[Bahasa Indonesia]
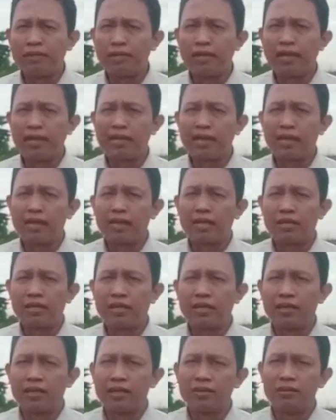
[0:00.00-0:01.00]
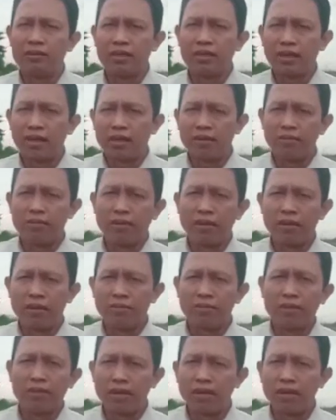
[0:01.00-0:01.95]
layanan dan itu dirangkum dalam